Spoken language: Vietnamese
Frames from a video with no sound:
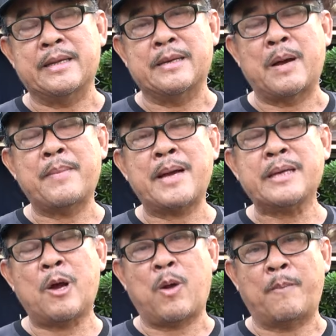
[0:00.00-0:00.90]
thì ba bán
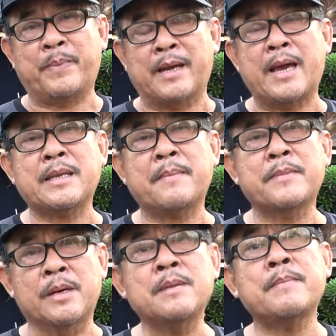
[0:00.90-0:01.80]
dao động từ hai trăm
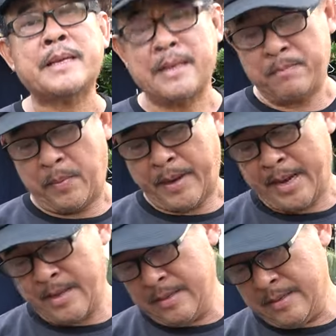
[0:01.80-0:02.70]
rưỡi đến ba trăm một cái
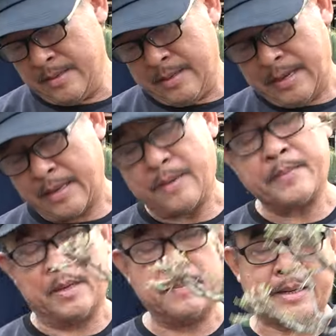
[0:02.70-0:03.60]
hai trăm
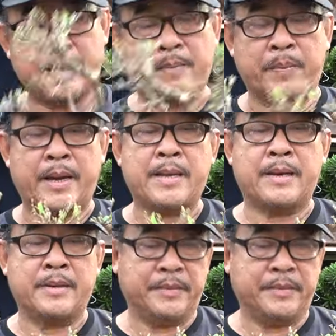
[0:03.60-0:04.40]
rưỡi đến ba trăm một cái